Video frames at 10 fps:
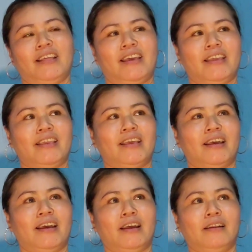Thì
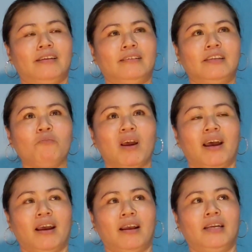nếu
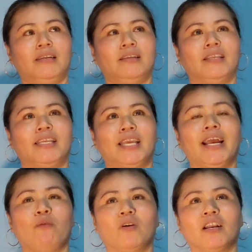mà chị
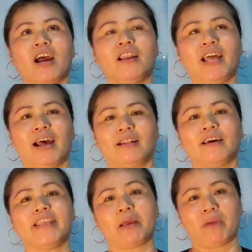không có nói là
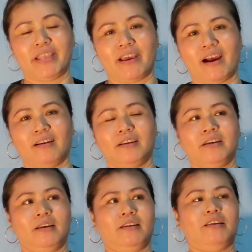thời gian bây giờ,
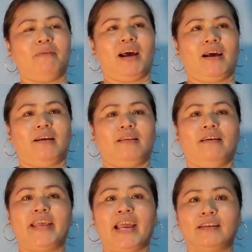nhưng mà
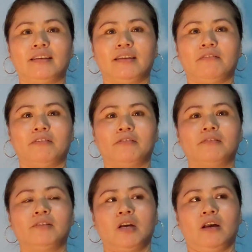thời gian
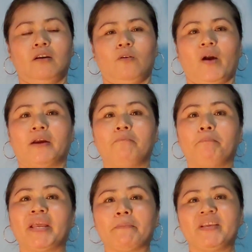
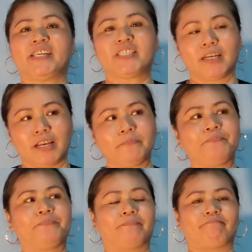khoảng mấy năm về trước
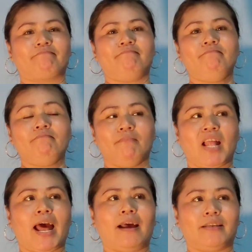
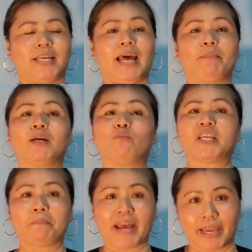á, chị làm ở công
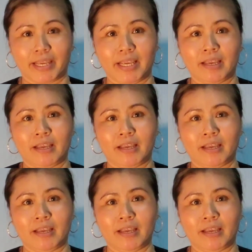ty may.